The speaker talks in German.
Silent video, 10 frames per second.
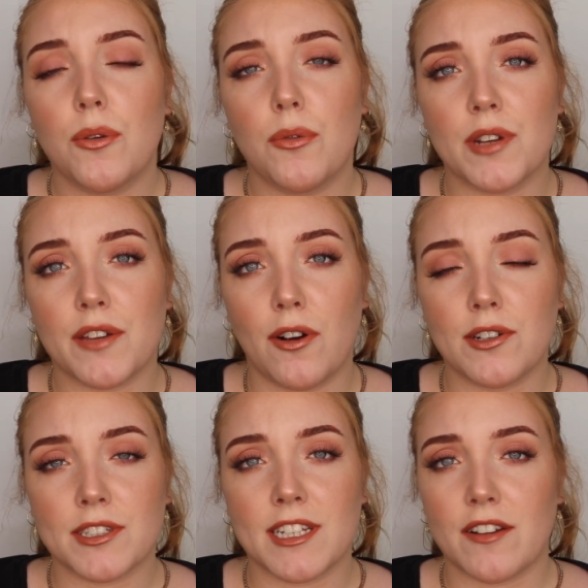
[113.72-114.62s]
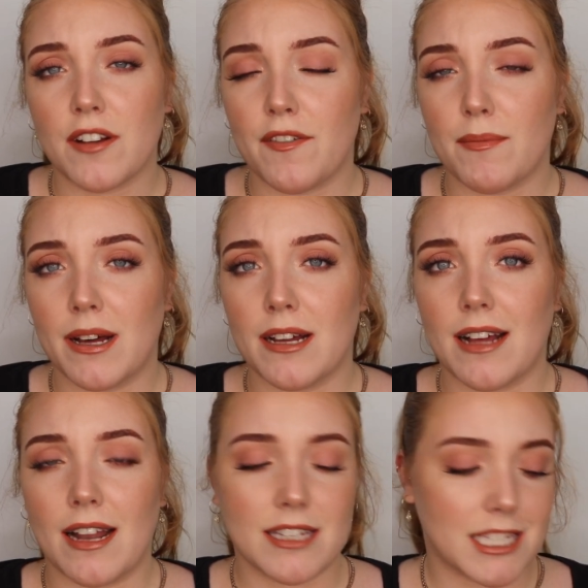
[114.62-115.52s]
Und ich wollte euch die halt einfach
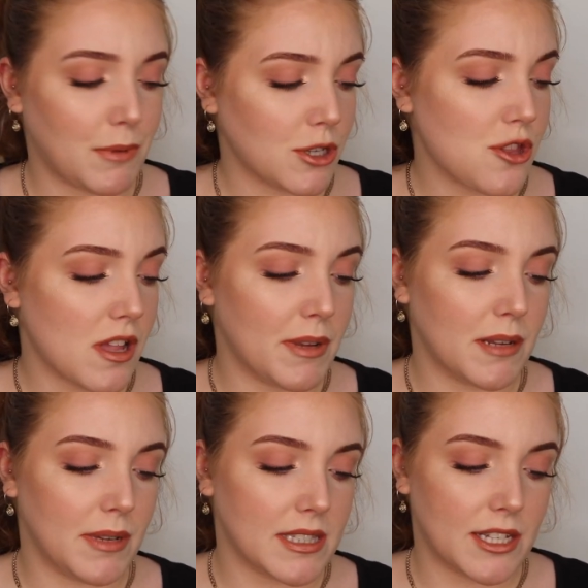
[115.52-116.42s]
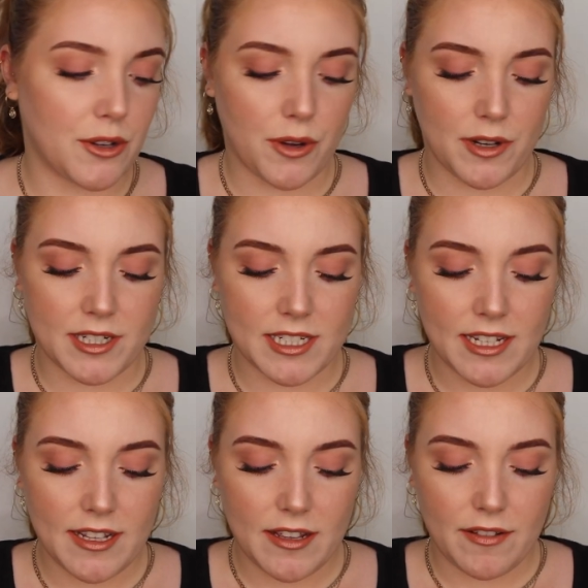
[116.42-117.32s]
mal alles swatchen, damit ihr mal sehen könnt,
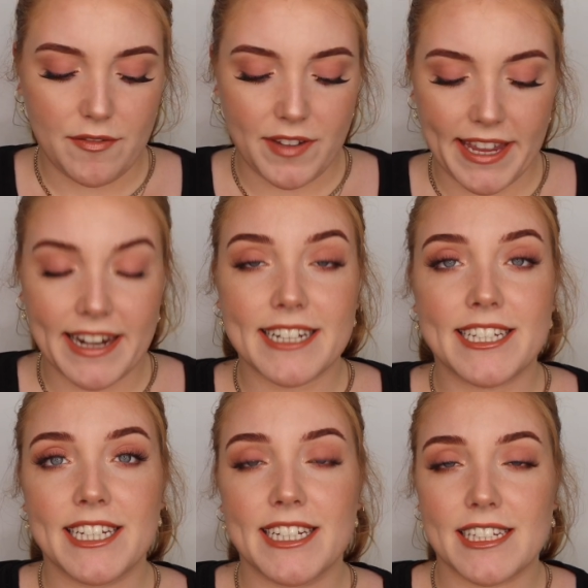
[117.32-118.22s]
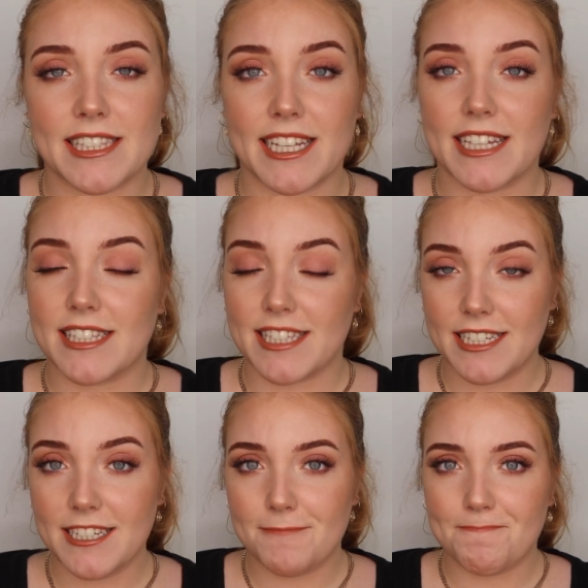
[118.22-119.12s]
wie ähnlich die sich
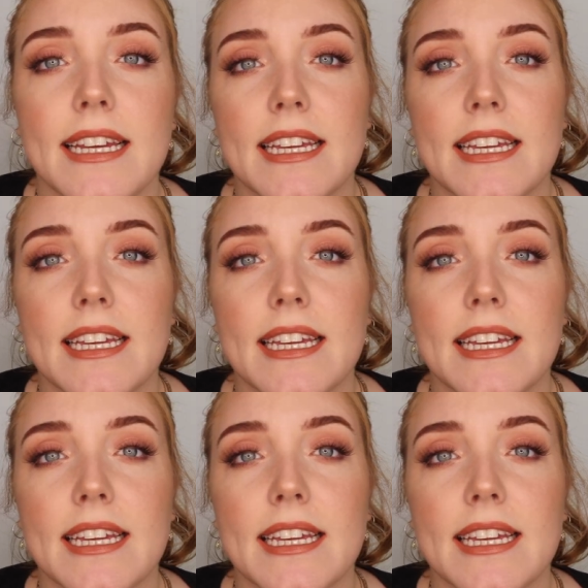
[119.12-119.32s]
sind.